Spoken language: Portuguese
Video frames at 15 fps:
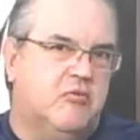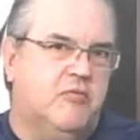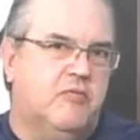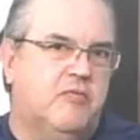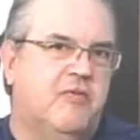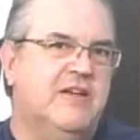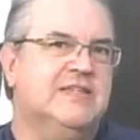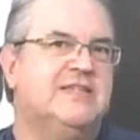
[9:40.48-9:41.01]

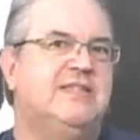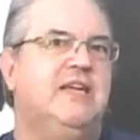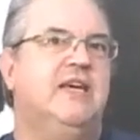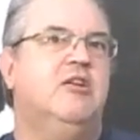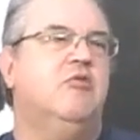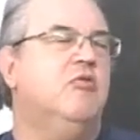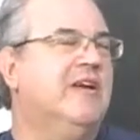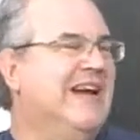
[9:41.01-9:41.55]

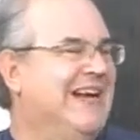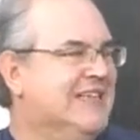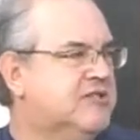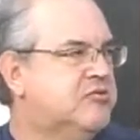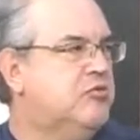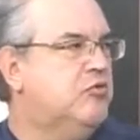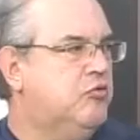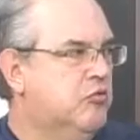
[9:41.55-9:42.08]
Venceram
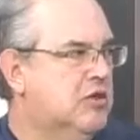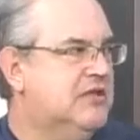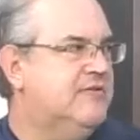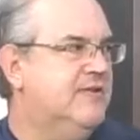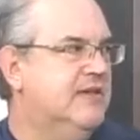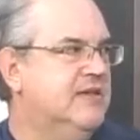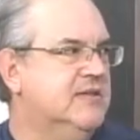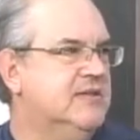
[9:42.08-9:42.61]
Castro duas
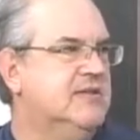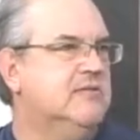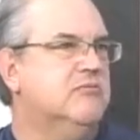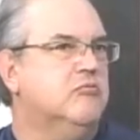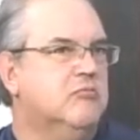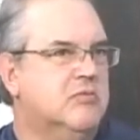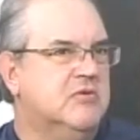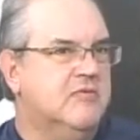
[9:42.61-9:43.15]
vezes,
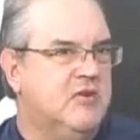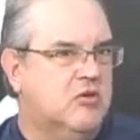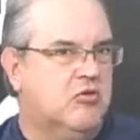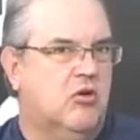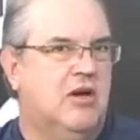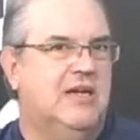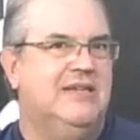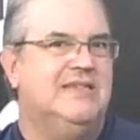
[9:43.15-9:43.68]

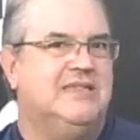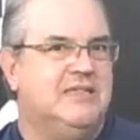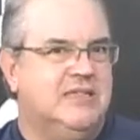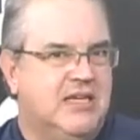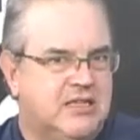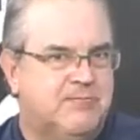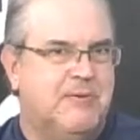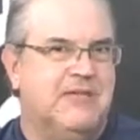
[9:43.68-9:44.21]
vitórias
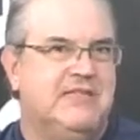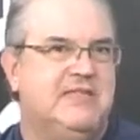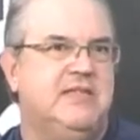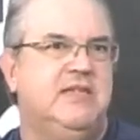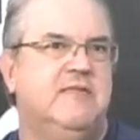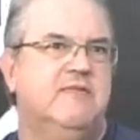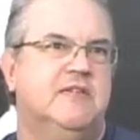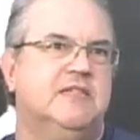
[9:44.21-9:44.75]

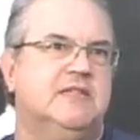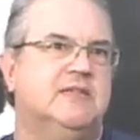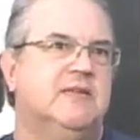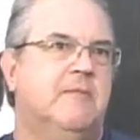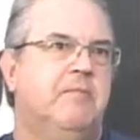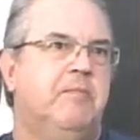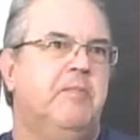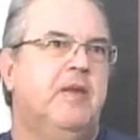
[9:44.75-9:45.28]
expressivas,
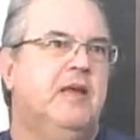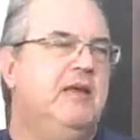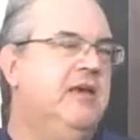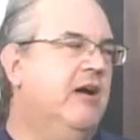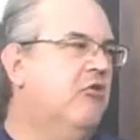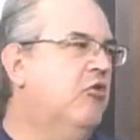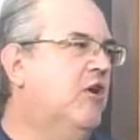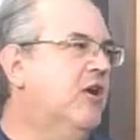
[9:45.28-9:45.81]
e
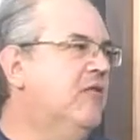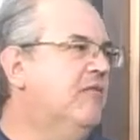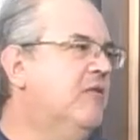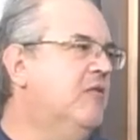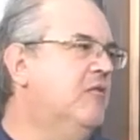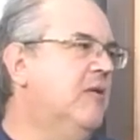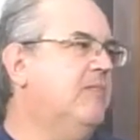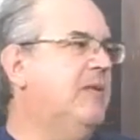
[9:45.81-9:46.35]
agora
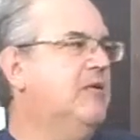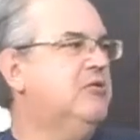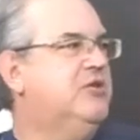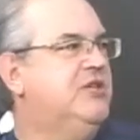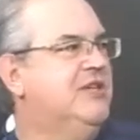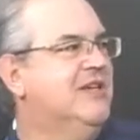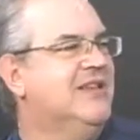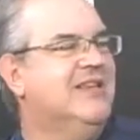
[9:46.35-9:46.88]
vão a
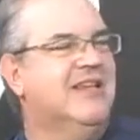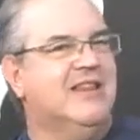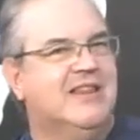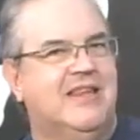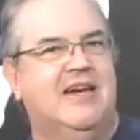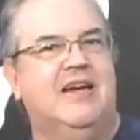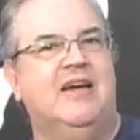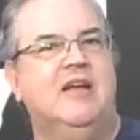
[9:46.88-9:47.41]
Palotina
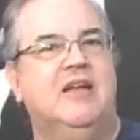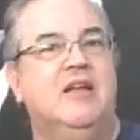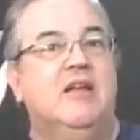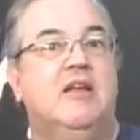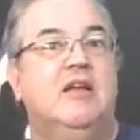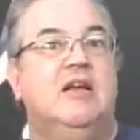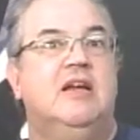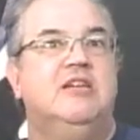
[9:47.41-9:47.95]
tentar
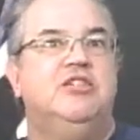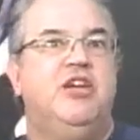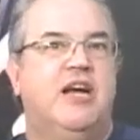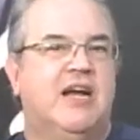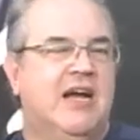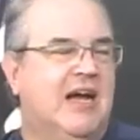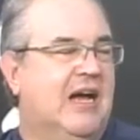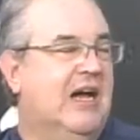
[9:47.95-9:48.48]

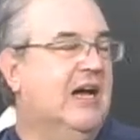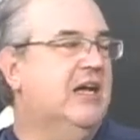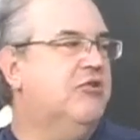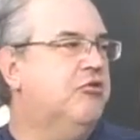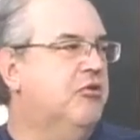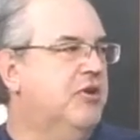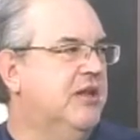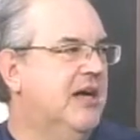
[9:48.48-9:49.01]
chegar a
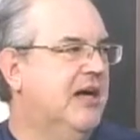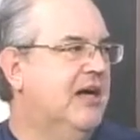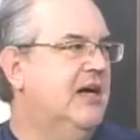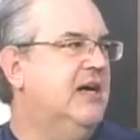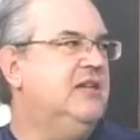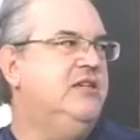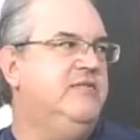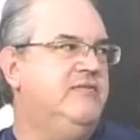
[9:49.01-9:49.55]
retornar
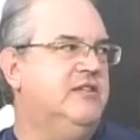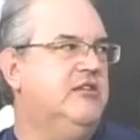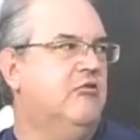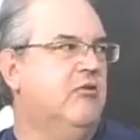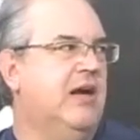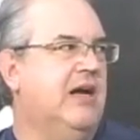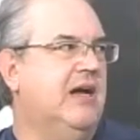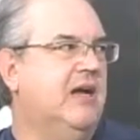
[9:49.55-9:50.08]
à Divisão
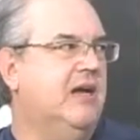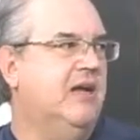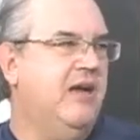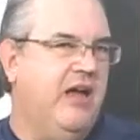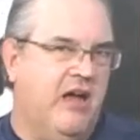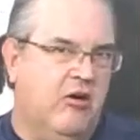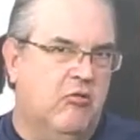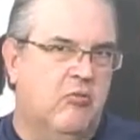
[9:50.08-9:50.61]
A.
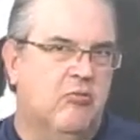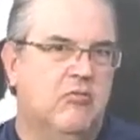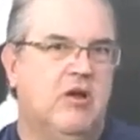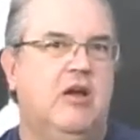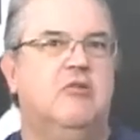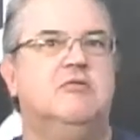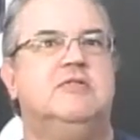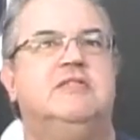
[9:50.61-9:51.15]
É um,
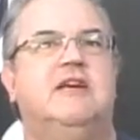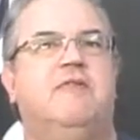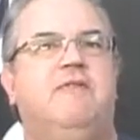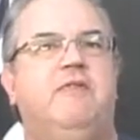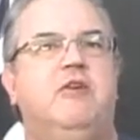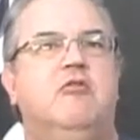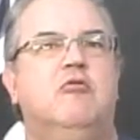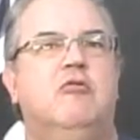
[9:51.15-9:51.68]
é um
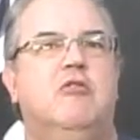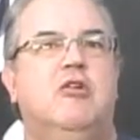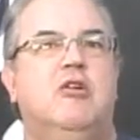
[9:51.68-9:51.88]
desafio.